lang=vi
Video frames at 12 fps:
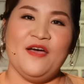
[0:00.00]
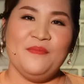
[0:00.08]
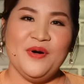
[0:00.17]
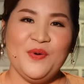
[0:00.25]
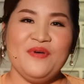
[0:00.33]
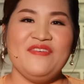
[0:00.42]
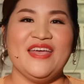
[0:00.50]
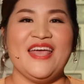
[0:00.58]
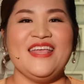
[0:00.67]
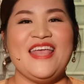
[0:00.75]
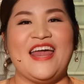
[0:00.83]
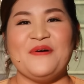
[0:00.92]
Chào mừng quý vị
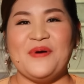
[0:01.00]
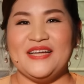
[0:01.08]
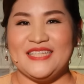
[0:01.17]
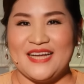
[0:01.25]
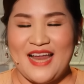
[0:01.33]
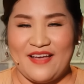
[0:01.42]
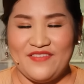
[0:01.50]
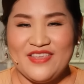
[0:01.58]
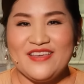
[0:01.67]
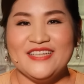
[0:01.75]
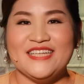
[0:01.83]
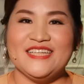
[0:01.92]
khán giả đã quay trở lại với
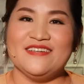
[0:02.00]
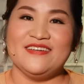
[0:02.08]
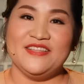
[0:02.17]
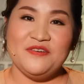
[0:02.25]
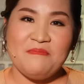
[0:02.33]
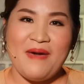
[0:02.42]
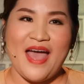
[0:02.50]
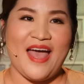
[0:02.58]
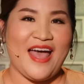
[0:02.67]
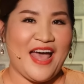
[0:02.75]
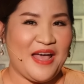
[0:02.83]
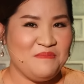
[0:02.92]
chương trình Người thứ ba,
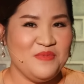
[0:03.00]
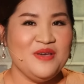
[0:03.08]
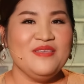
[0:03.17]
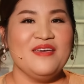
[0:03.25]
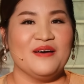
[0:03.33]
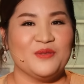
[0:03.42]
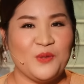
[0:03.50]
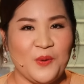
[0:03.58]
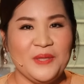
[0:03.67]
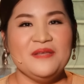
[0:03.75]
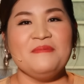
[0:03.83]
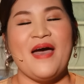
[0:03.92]
20 giờ
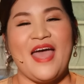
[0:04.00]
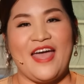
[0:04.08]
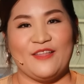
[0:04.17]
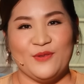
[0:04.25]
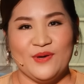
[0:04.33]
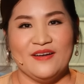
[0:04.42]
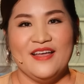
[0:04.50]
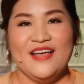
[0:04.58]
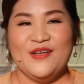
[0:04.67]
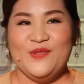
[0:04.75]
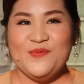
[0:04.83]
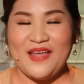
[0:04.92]
tối thứ ba hàng tuần.
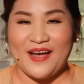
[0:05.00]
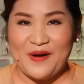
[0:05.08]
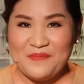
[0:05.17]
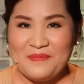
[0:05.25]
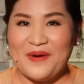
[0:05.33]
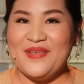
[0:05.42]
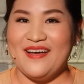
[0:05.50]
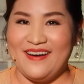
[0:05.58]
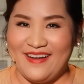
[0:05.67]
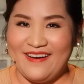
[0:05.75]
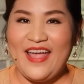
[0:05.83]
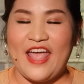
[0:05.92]
Chúng ta không bao giờ
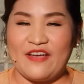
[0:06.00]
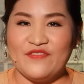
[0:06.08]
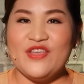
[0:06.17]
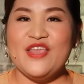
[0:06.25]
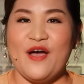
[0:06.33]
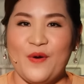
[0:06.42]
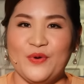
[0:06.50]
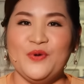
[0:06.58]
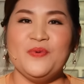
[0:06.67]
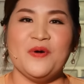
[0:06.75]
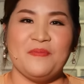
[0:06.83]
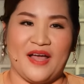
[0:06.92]
lỡ hẹn với nhau,
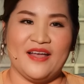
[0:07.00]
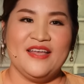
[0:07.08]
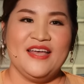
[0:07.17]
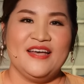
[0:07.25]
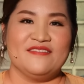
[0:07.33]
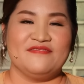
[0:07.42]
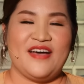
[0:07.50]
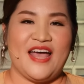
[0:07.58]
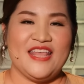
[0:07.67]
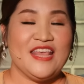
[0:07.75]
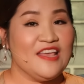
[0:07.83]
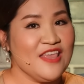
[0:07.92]
đúng không ạ?
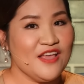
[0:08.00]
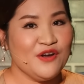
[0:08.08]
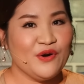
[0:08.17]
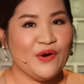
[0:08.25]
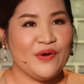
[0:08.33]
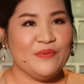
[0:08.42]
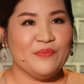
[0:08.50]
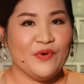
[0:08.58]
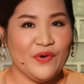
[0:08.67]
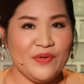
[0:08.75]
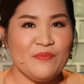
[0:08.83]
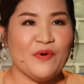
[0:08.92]
Và dĩ nhiên rồi,
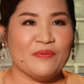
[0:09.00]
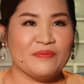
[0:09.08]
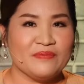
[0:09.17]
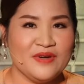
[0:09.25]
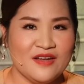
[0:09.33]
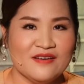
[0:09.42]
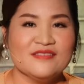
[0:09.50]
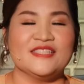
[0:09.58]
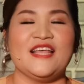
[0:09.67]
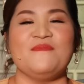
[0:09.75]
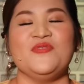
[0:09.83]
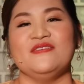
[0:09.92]
mỗi một lần
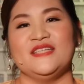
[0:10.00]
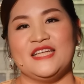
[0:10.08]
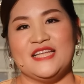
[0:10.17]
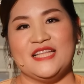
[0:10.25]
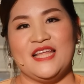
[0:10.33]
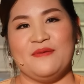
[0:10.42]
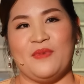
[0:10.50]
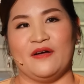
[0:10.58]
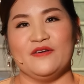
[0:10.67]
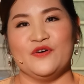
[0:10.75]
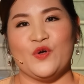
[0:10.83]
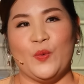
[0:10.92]
xem chương trình thì
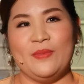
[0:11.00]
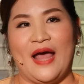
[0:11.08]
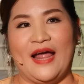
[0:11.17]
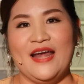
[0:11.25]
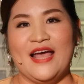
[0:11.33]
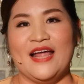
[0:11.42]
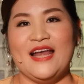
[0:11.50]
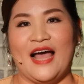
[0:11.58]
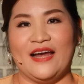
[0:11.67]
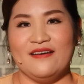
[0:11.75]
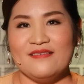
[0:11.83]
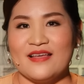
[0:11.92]
mọi người cũng đã để
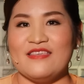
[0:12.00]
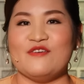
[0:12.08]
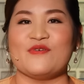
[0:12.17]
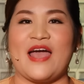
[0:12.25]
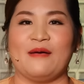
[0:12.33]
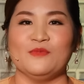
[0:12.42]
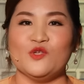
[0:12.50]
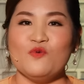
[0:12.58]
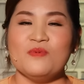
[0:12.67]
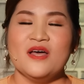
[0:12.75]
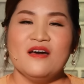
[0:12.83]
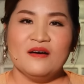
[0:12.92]
lại rất là nhiều cảm
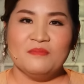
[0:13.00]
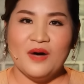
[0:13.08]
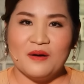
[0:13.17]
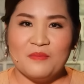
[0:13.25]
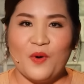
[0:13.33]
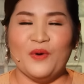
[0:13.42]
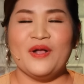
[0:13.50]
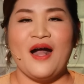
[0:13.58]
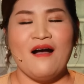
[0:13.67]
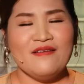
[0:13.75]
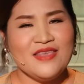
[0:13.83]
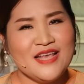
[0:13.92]
xúc. Bực bội
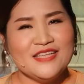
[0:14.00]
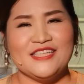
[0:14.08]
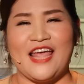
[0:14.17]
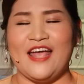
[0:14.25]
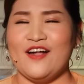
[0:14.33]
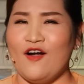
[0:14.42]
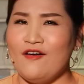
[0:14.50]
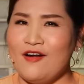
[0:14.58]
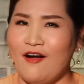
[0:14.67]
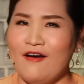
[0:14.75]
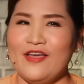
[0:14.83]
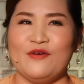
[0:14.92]
có, chia sẻ có,
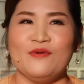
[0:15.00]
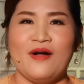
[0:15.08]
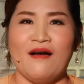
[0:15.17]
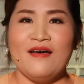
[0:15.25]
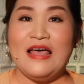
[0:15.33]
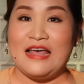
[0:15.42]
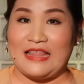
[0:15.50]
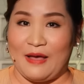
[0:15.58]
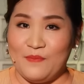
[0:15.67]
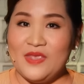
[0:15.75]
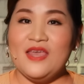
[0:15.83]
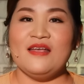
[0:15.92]
khó hiểu có,
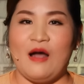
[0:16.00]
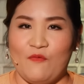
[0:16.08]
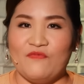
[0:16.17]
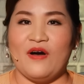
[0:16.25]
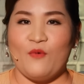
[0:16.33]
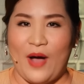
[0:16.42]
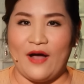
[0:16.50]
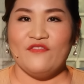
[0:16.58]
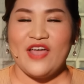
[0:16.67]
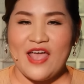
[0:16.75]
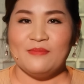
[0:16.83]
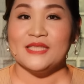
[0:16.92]
thậm chí cọc và quạo
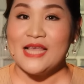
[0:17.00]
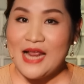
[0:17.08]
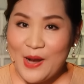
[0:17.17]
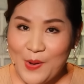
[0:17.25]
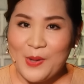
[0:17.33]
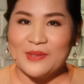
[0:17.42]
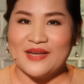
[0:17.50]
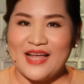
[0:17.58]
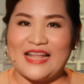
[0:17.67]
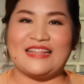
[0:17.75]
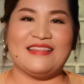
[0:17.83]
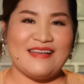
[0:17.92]
với MC luôn
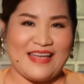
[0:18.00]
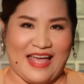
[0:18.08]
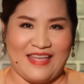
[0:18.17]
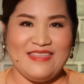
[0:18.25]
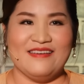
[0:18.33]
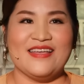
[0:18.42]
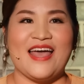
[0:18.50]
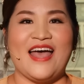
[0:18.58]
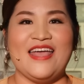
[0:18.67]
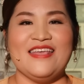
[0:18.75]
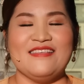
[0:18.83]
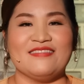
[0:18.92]
ha. Tất cả những
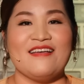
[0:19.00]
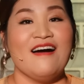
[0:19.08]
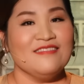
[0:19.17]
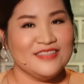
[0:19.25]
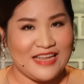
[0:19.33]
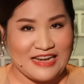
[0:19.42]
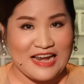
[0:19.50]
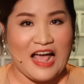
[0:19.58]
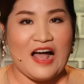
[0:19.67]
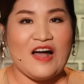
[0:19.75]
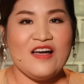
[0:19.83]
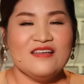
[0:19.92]
cái ân tình
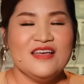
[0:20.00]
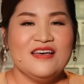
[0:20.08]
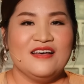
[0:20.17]
đó